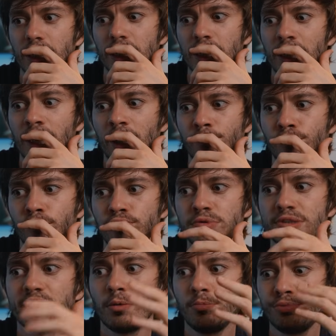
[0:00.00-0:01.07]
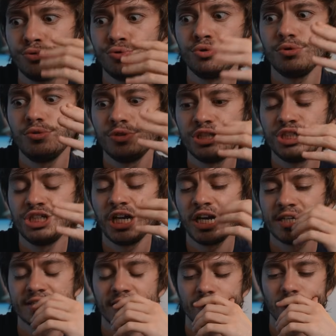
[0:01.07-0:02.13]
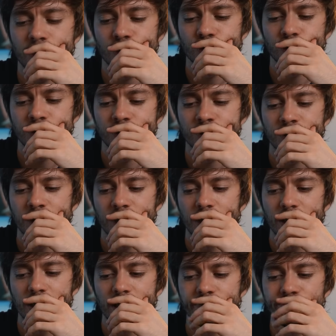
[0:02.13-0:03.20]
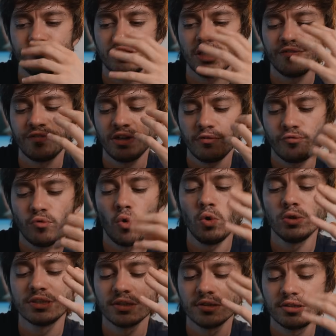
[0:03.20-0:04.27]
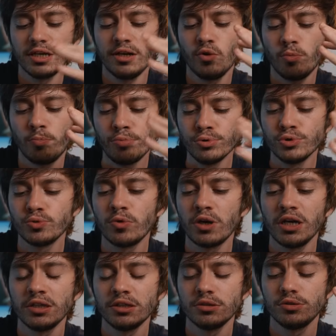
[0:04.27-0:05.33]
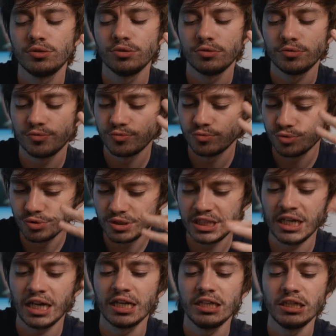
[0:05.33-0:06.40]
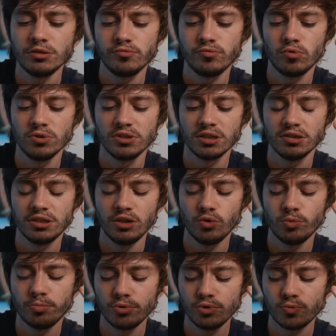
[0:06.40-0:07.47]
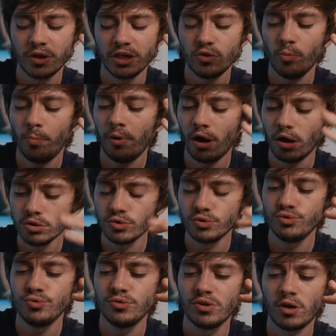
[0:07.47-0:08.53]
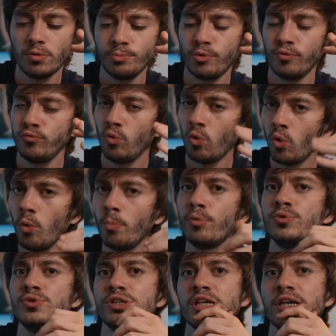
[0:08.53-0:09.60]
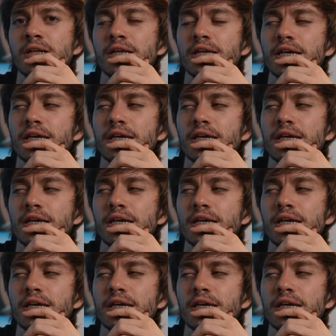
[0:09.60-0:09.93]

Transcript: Et là, pour vous, c'est un peu dur de digérer certaines choses. Et vous, avez, vous ressentez le besoin de, de guérir, vous ressentez le besoin de prendre du temps pour vous reposer.